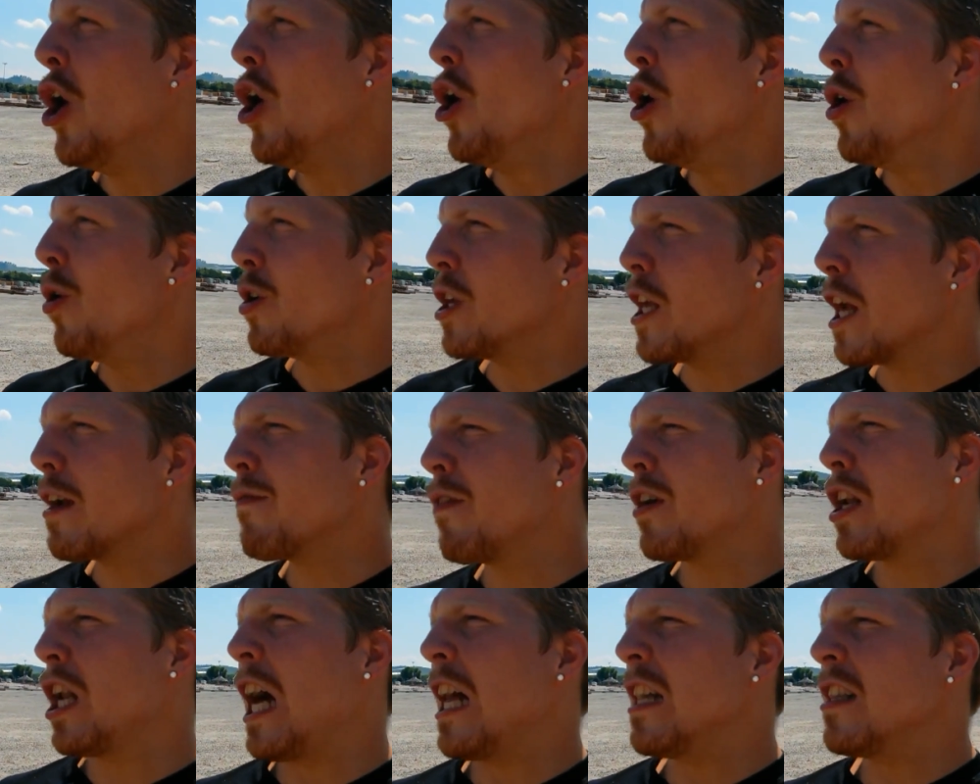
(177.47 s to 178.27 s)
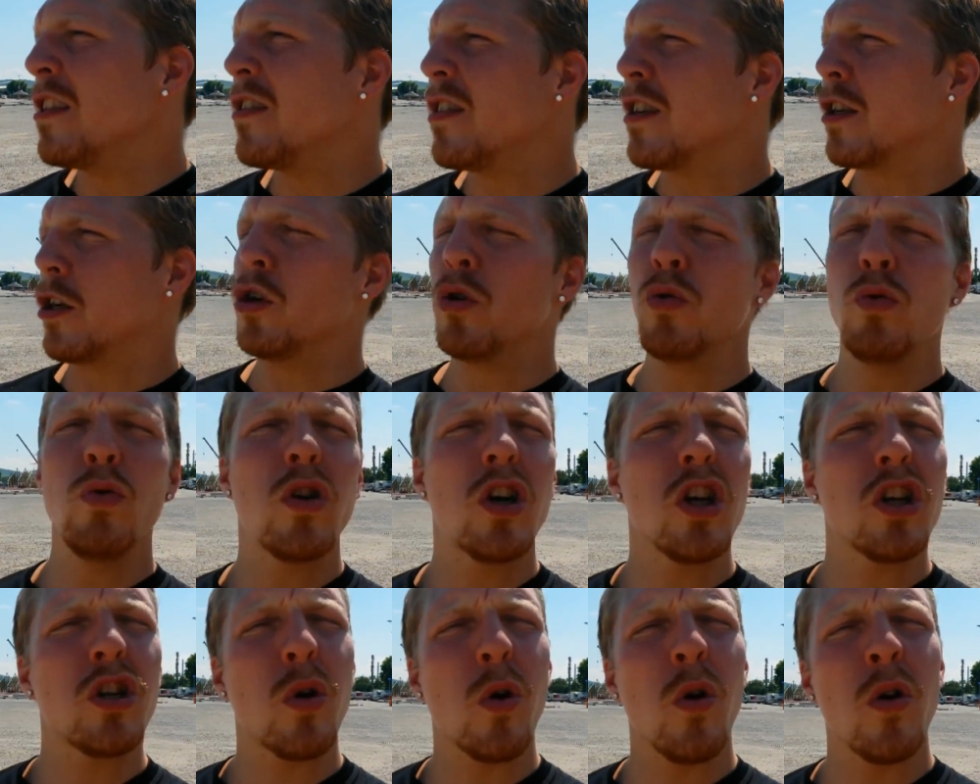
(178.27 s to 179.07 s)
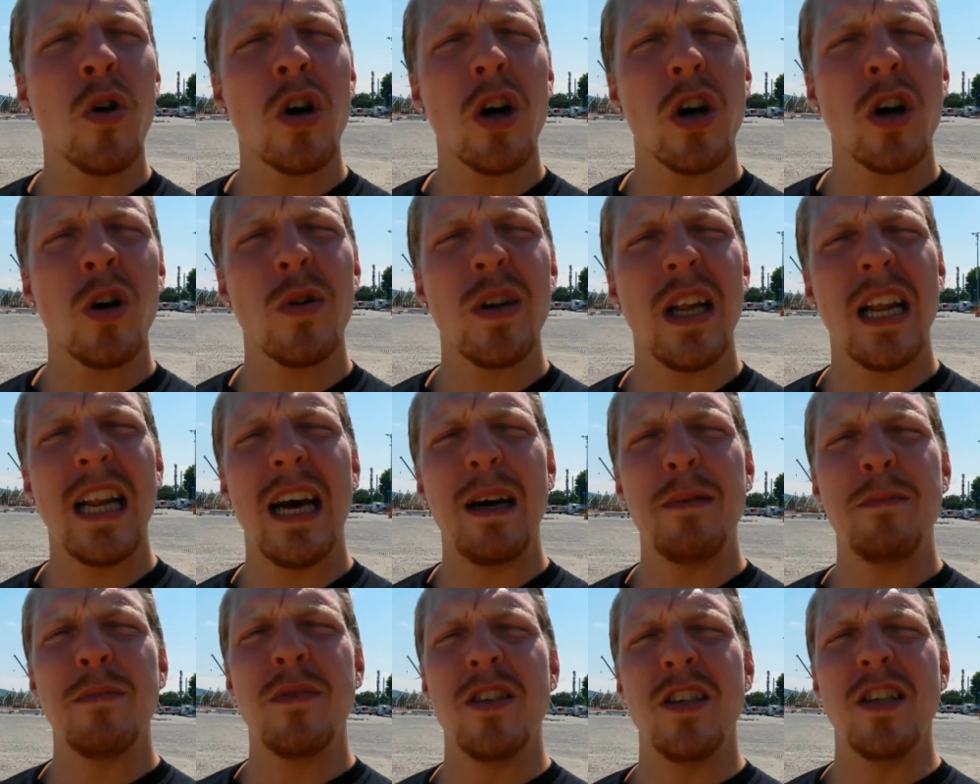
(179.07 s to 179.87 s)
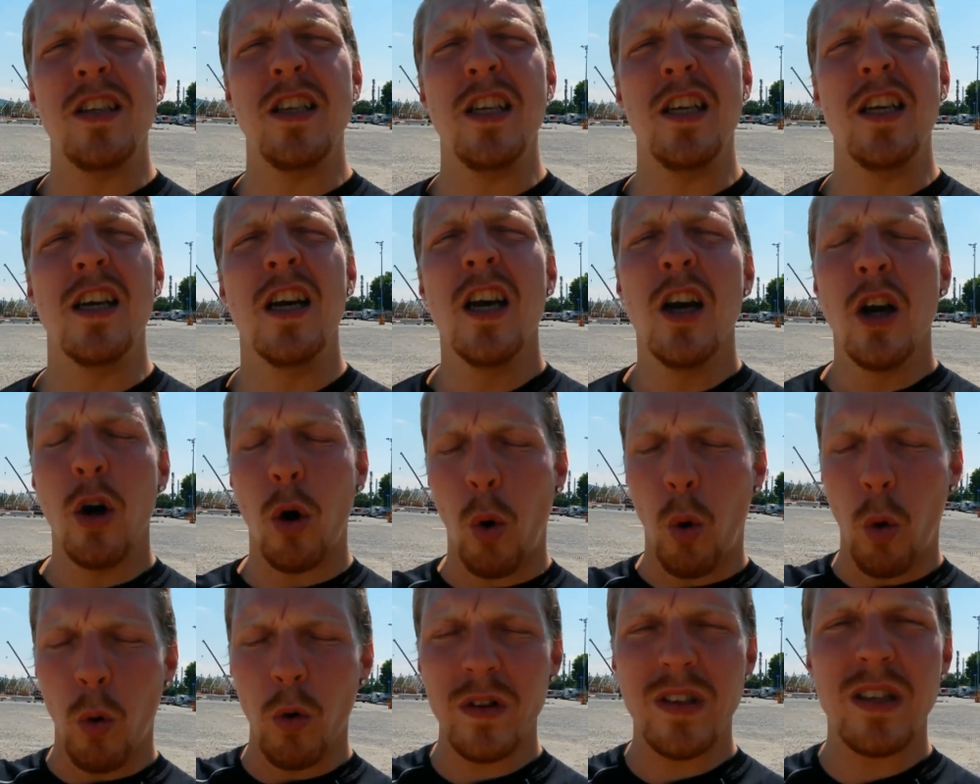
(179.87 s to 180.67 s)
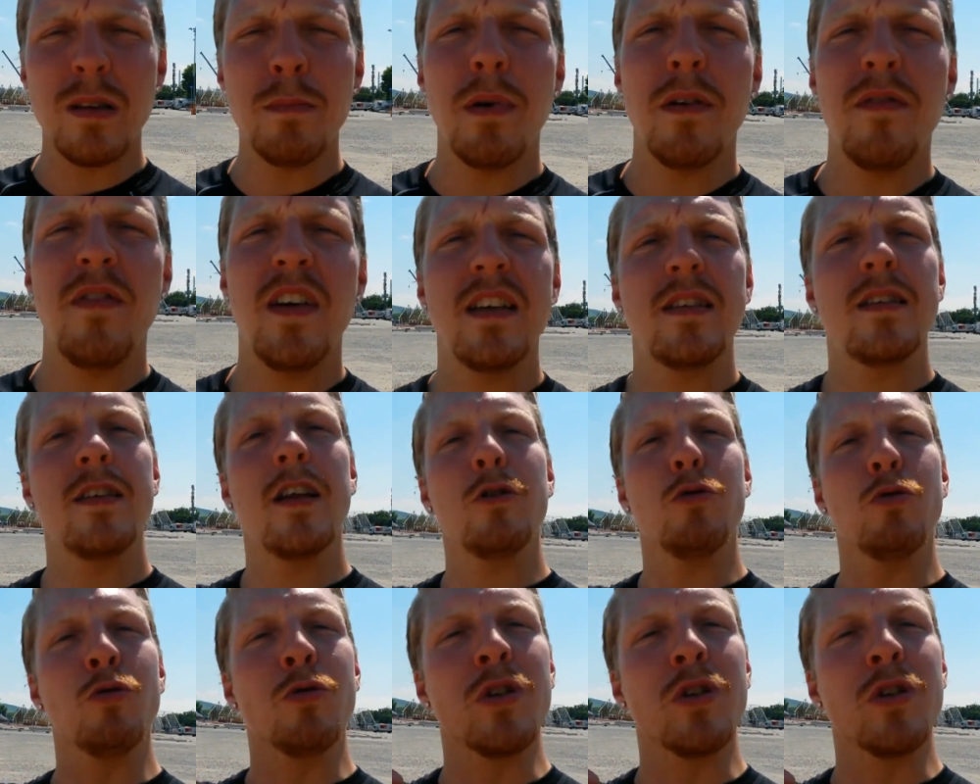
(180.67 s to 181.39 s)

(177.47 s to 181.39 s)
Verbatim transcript: Und irgendwann hatten sie genug getrunken und dann haben sie die Rosen bewässert und